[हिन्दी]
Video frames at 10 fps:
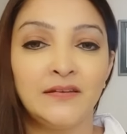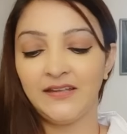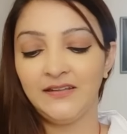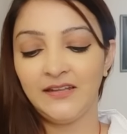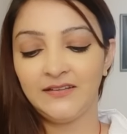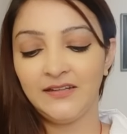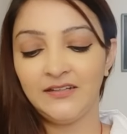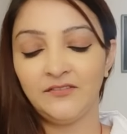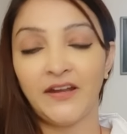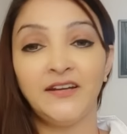हैं देखते
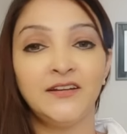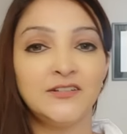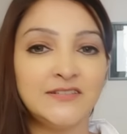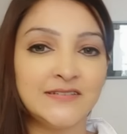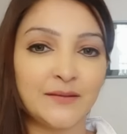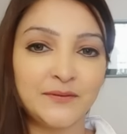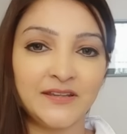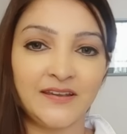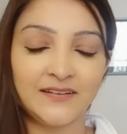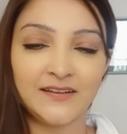हैं डिवाइन एनर्जीज
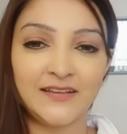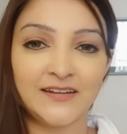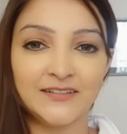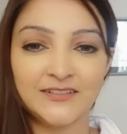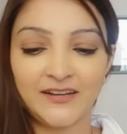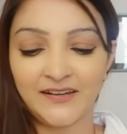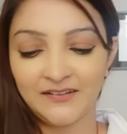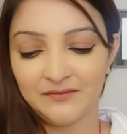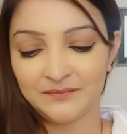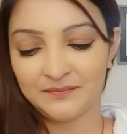आपसे क्या क्या कहना चाह रहे
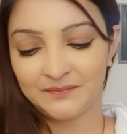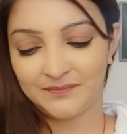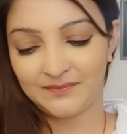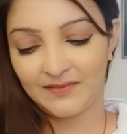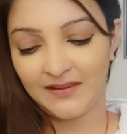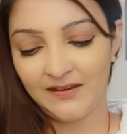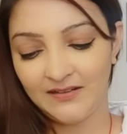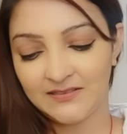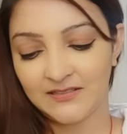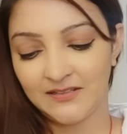हैं
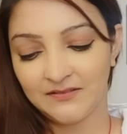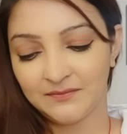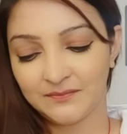लेट्स सी